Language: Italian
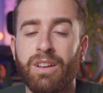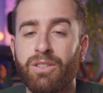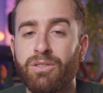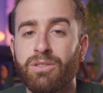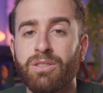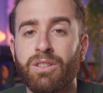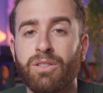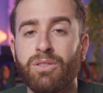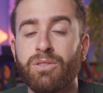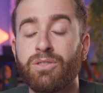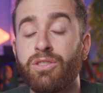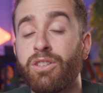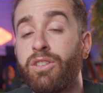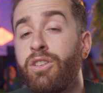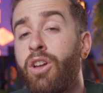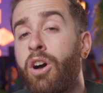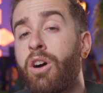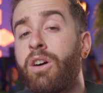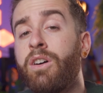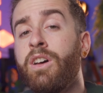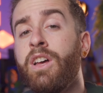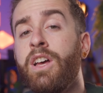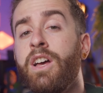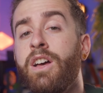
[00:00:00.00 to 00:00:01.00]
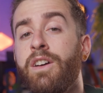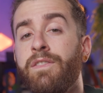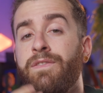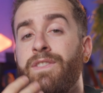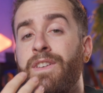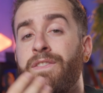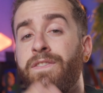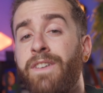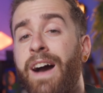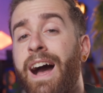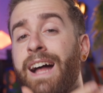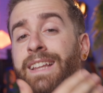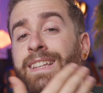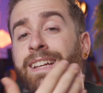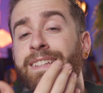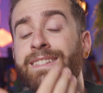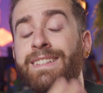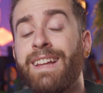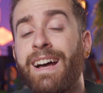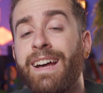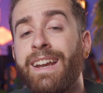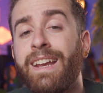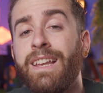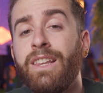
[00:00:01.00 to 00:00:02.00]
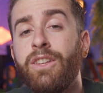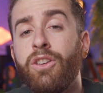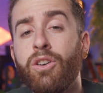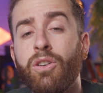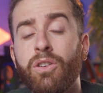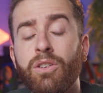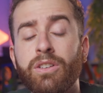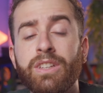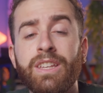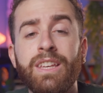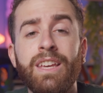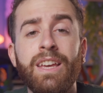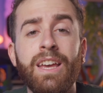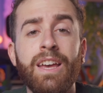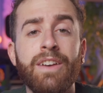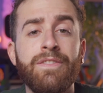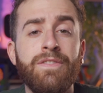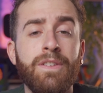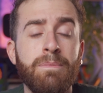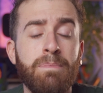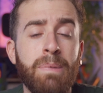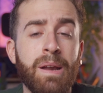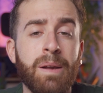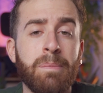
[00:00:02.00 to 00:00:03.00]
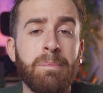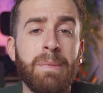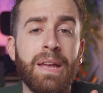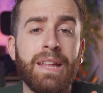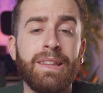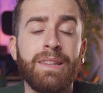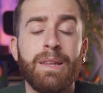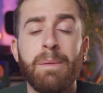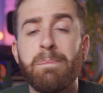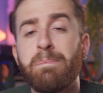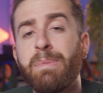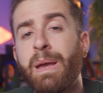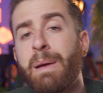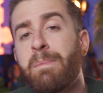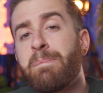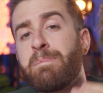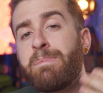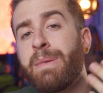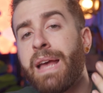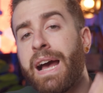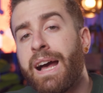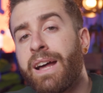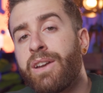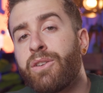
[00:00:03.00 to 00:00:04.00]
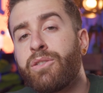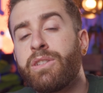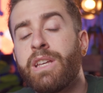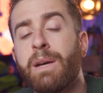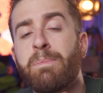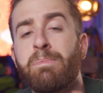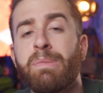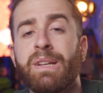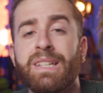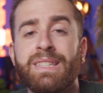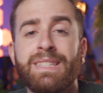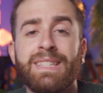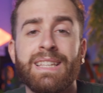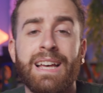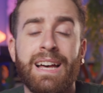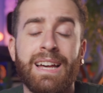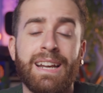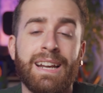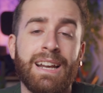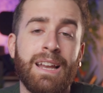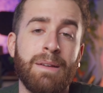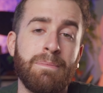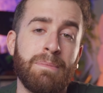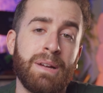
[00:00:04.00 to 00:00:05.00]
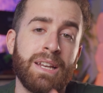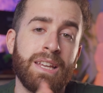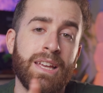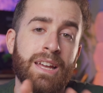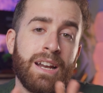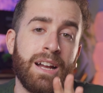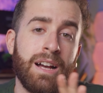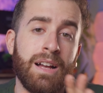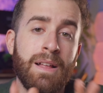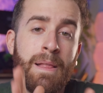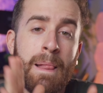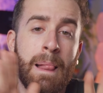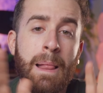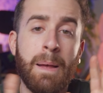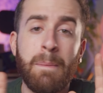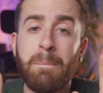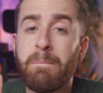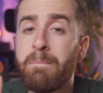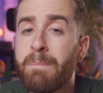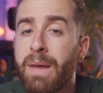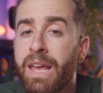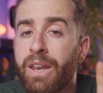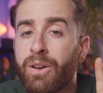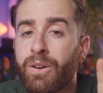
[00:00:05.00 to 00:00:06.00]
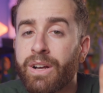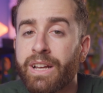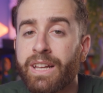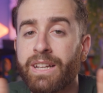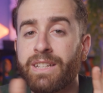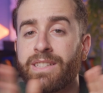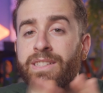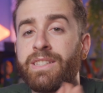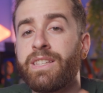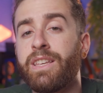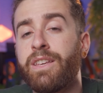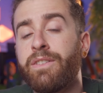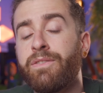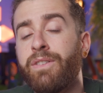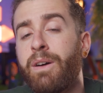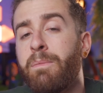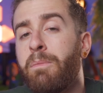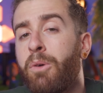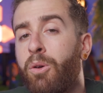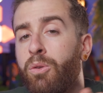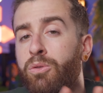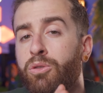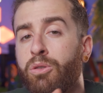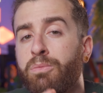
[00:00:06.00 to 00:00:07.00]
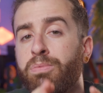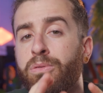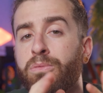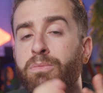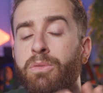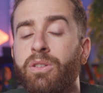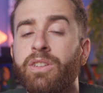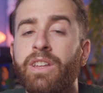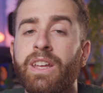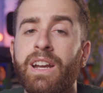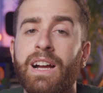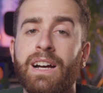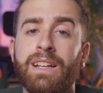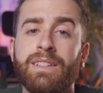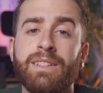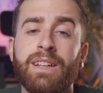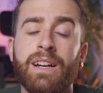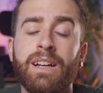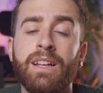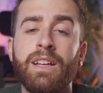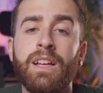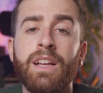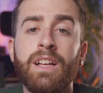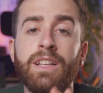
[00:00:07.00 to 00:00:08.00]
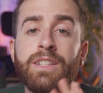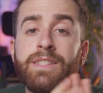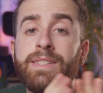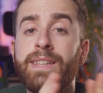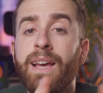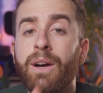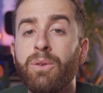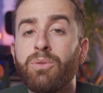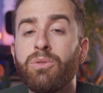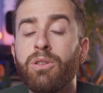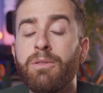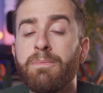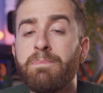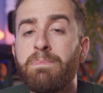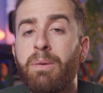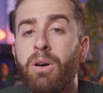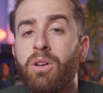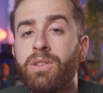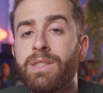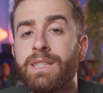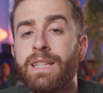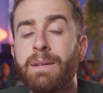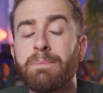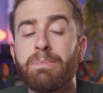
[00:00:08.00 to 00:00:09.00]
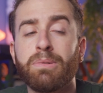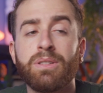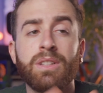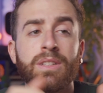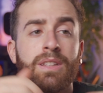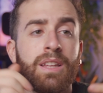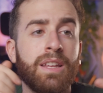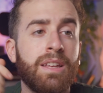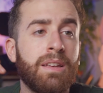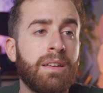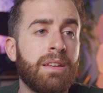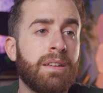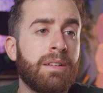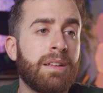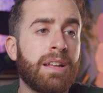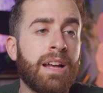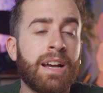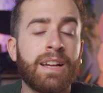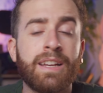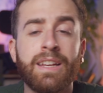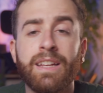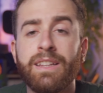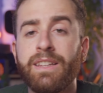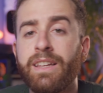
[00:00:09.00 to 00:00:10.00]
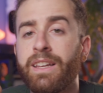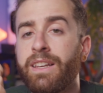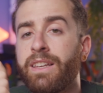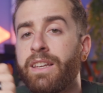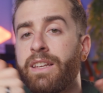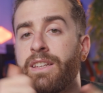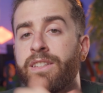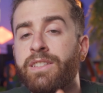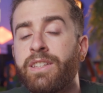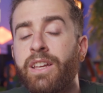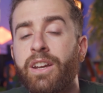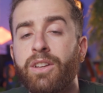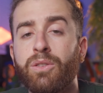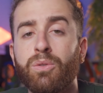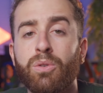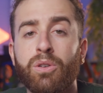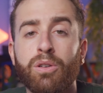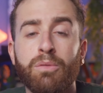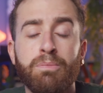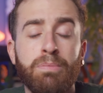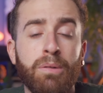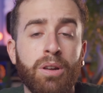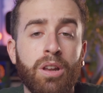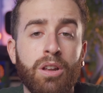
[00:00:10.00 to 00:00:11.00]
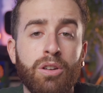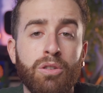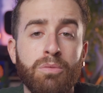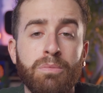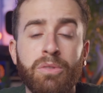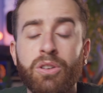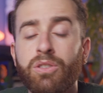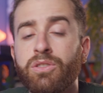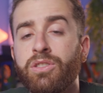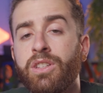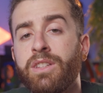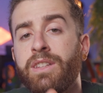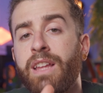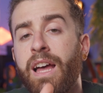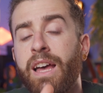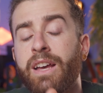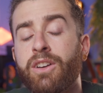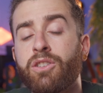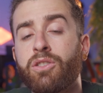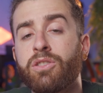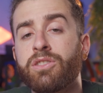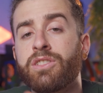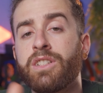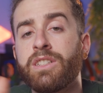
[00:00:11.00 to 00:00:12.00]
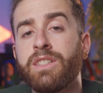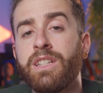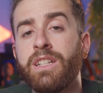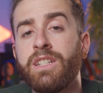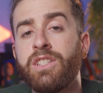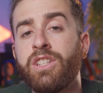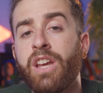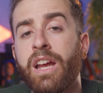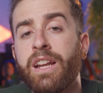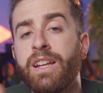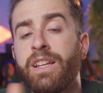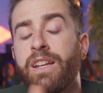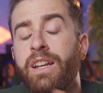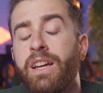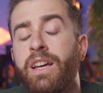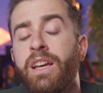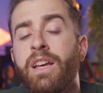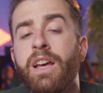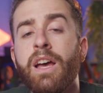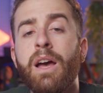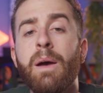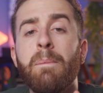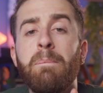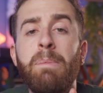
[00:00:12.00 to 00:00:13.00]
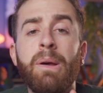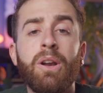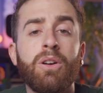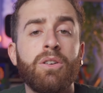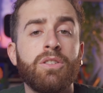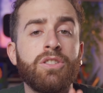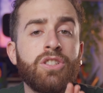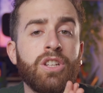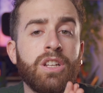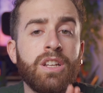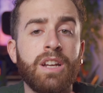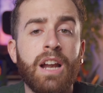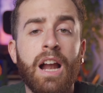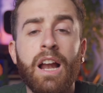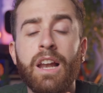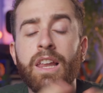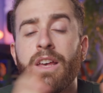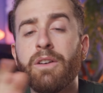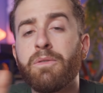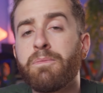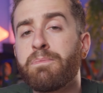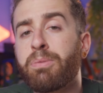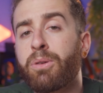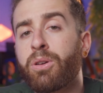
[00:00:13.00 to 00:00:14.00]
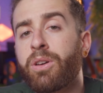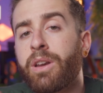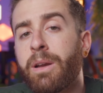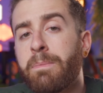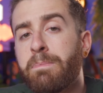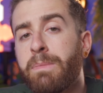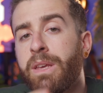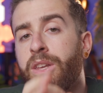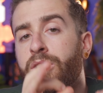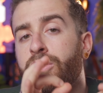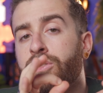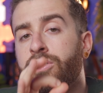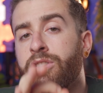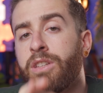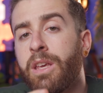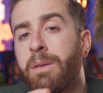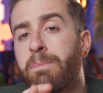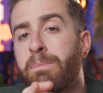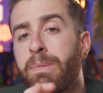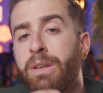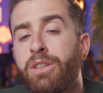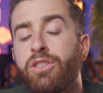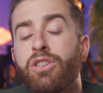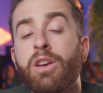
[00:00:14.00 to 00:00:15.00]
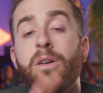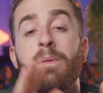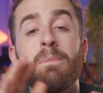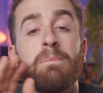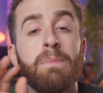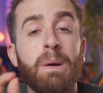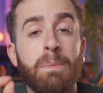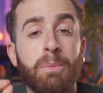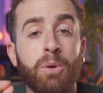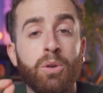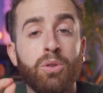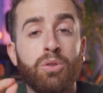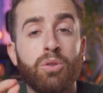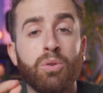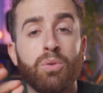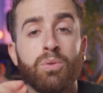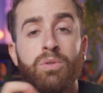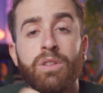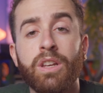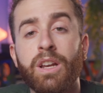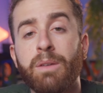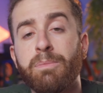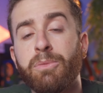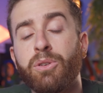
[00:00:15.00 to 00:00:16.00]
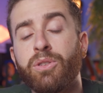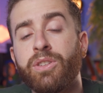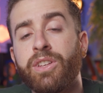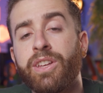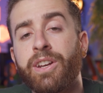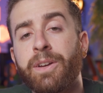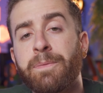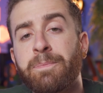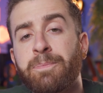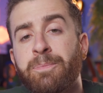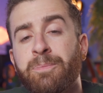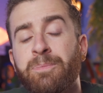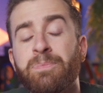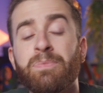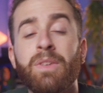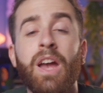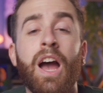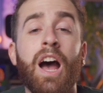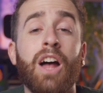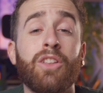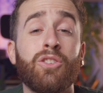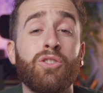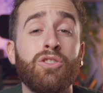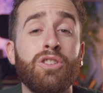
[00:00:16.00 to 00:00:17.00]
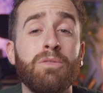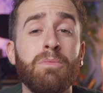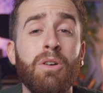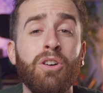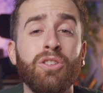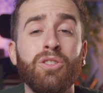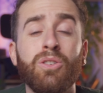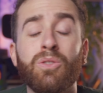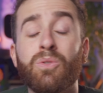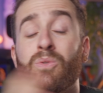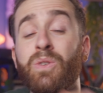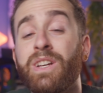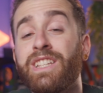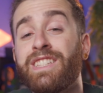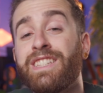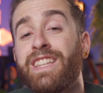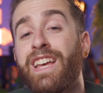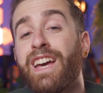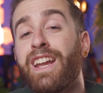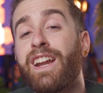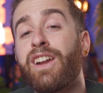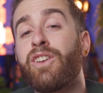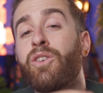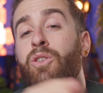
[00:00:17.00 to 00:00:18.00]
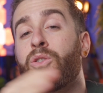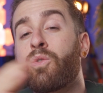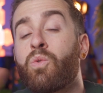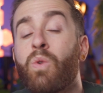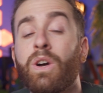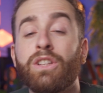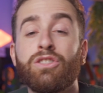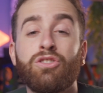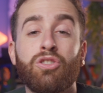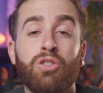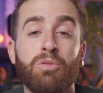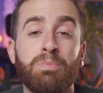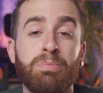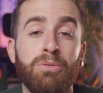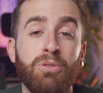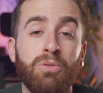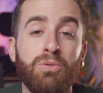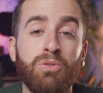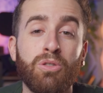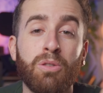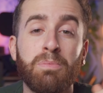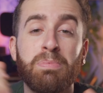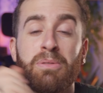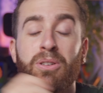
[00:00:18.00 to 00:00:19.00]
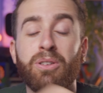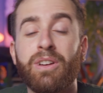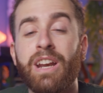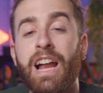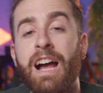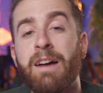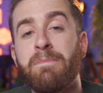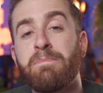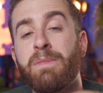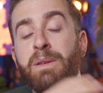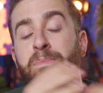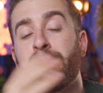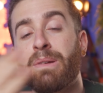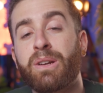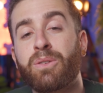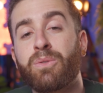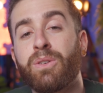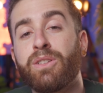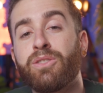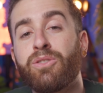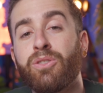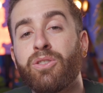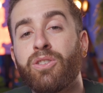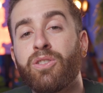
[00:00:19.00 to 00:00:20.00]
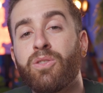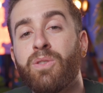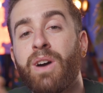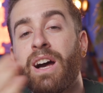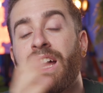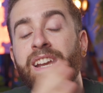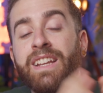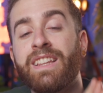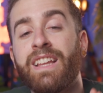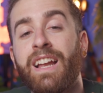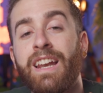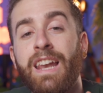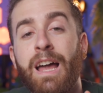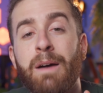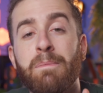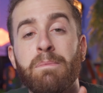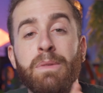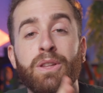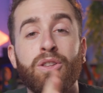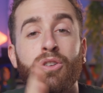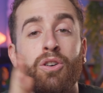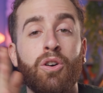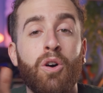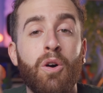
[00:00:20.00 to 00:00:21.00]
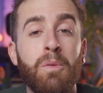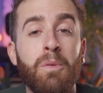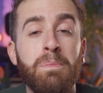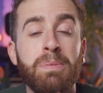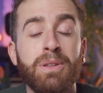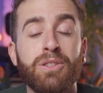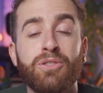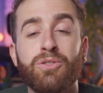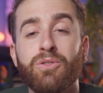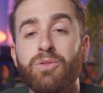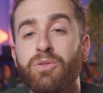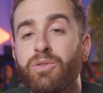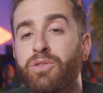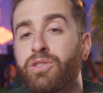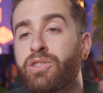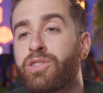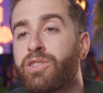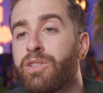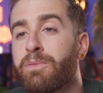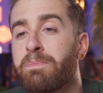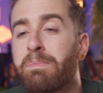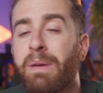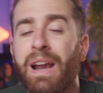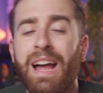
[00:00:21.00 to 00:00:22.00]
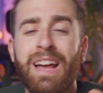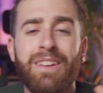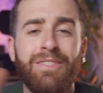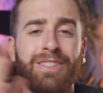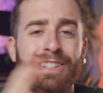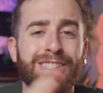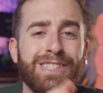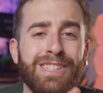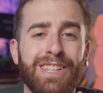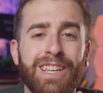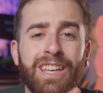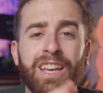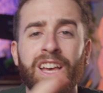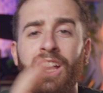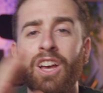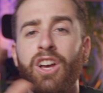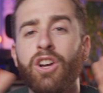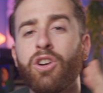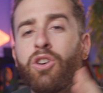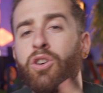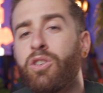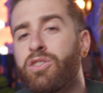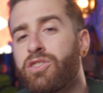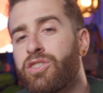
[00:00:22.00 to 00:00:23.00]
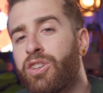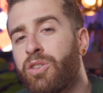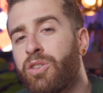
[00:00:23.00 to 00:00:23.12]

e cose così. No, vi fa adattare gli occhi e vi permette pian piano di apprezzarla in maniera meno aggressiva, molto più moderata. Si autoimposta, potete anche dirgli se ridurre un po' la luminosità e cose del genere, però in generale è un programmino semplice ma molto utile a mio dire. Ad ogni modo, questi erano 4 più 1 programmi per quanto riguarda l'ambito open source, privacy, cose